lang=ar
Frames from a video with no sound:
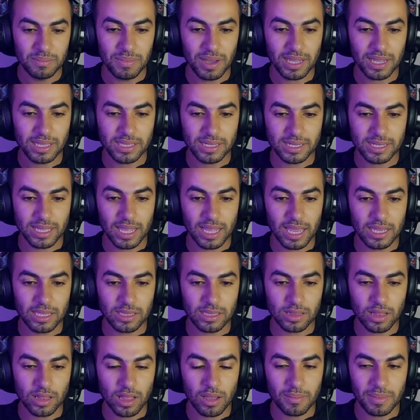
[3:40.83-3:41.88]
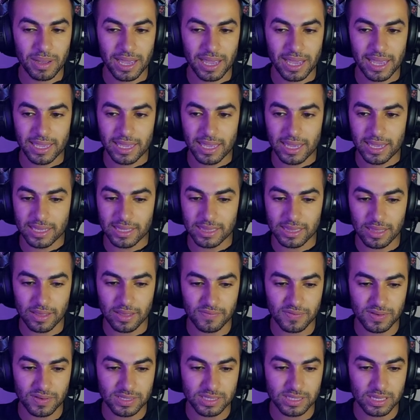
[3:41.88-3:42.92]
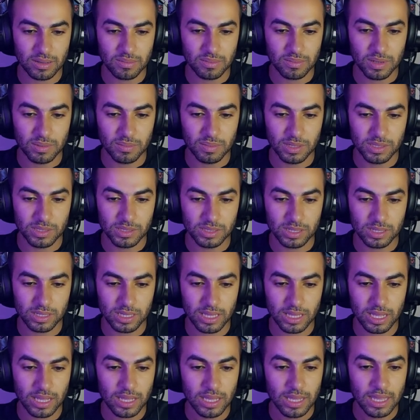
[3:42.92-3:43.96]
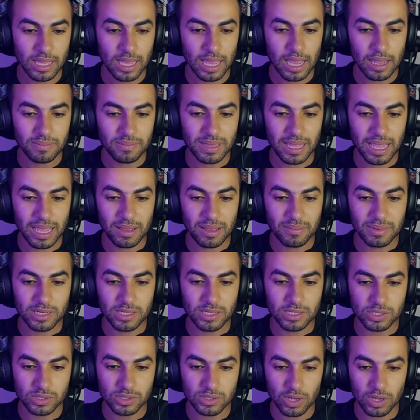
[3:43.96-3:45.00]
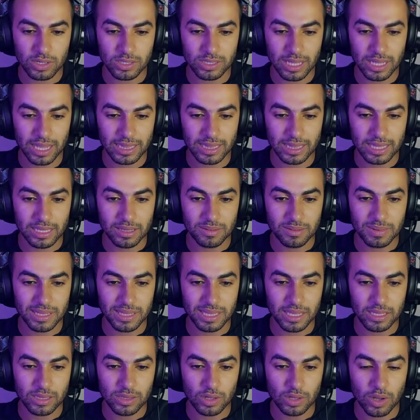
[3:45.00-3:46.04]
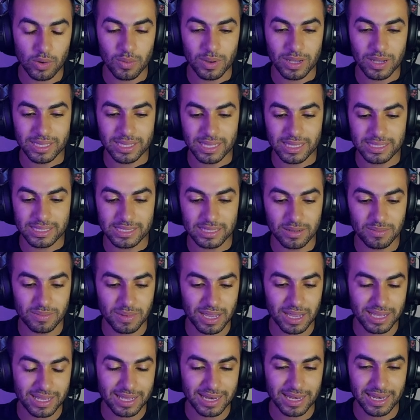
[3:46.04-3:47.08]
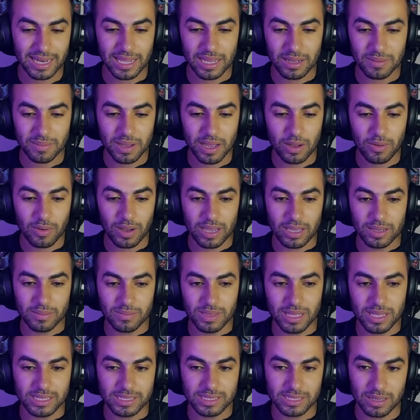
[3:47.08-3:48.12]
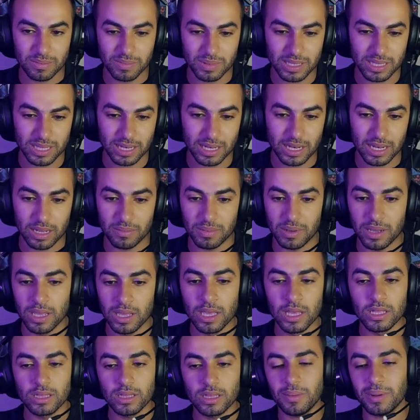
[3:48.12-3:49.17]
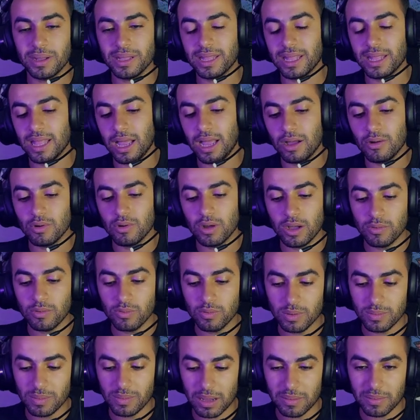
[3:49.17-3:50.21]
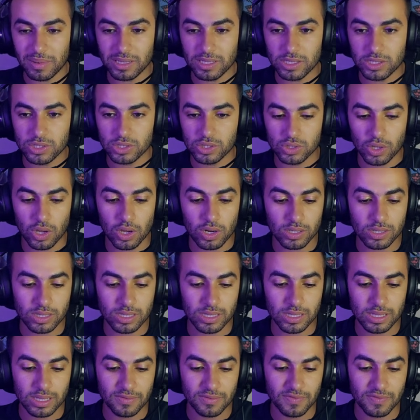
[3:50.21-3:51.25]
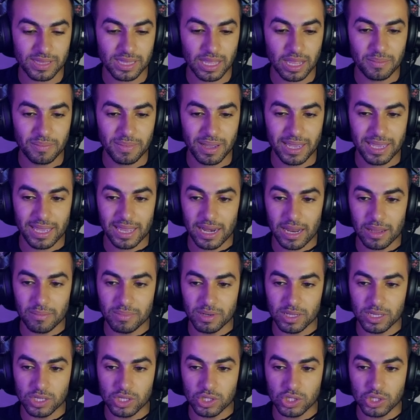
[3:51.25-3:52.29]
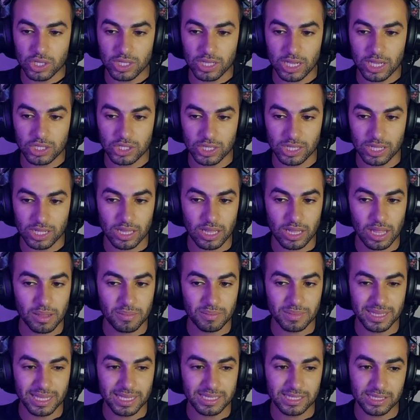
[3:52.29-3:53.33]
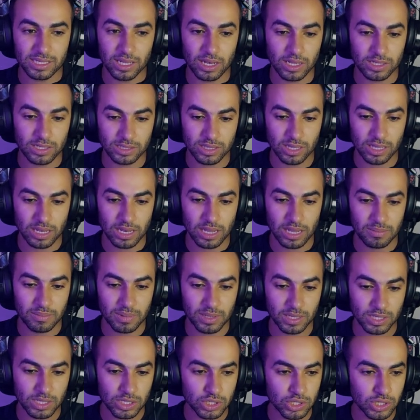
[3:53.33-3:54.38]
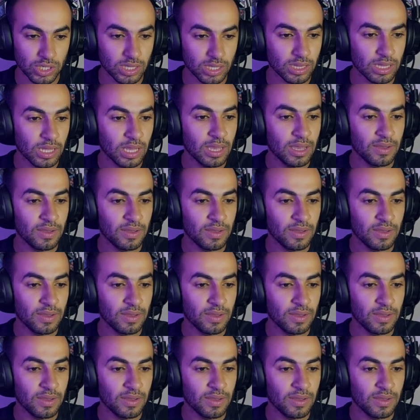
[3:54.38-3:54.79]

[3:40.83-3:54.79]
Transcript: بعد كده هيطلع معايا النافذة بالمنظر ده هبدأ اعمل ستارت هتلاقيه بدأ ان هو ينزل معاك اللعبة او هيبدأ يثبت اللعبة طبعا انا اول ما عملت ستارت فتح معايا الابليكيشن عشان انا منزل اصلا الابليكيشن